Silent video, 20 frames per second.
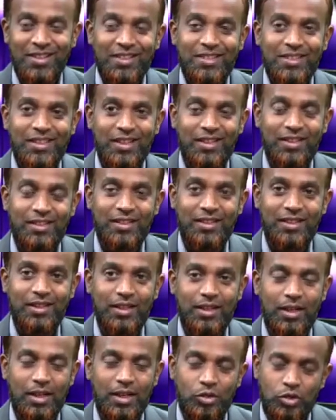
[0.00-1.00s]
दैट
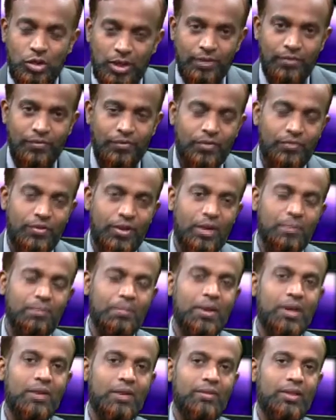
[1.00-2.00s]
एक्चुअली इफ वी
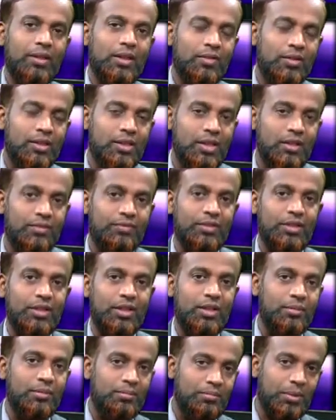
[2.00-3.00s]
कंपेयर विद आवर सेल्फ विद
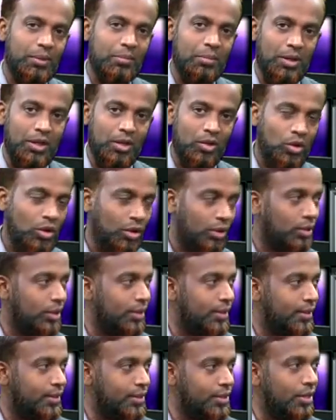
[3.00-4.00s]
the पीपल इन नॉर्थ
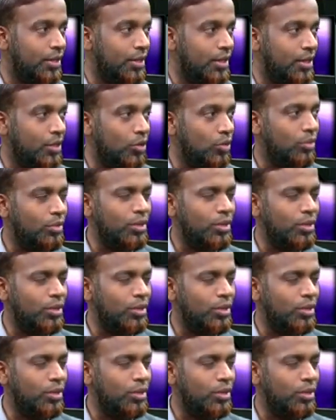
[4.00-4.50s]
जनरली यू नो